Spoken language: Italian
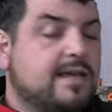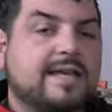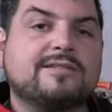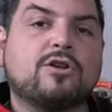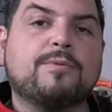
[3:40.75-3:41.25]

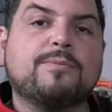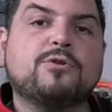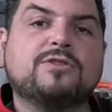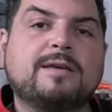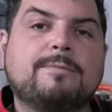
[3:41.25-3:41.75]
che sono
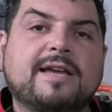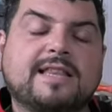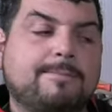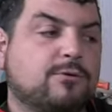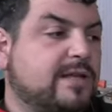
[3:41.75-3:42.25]
proprio tipiche
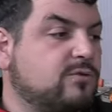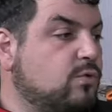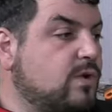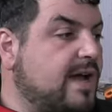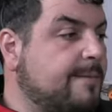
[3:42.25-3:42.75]
da
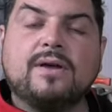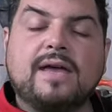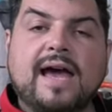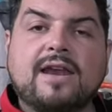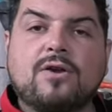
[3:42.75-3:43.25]
potatura
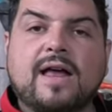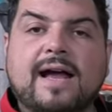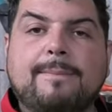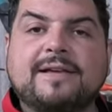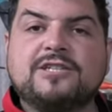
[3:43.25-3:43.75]
e hanno la
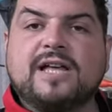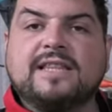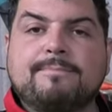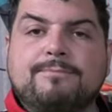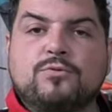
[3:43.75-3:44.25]
capacità
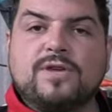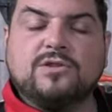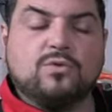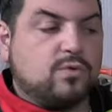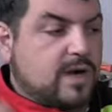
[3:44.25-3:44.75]
di
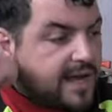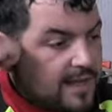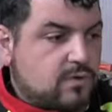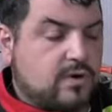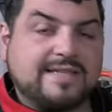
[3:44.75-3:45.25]
impugnatura
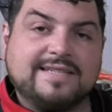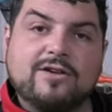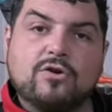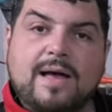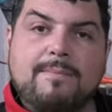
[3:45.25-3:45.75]
con la
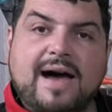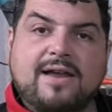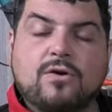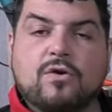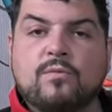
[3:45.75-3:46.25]
singola
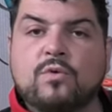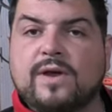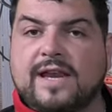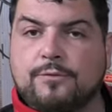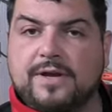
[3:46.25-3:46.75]
mano
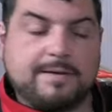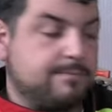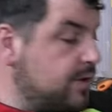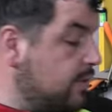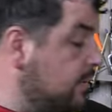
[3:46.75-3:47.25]
comunque in equilibrio.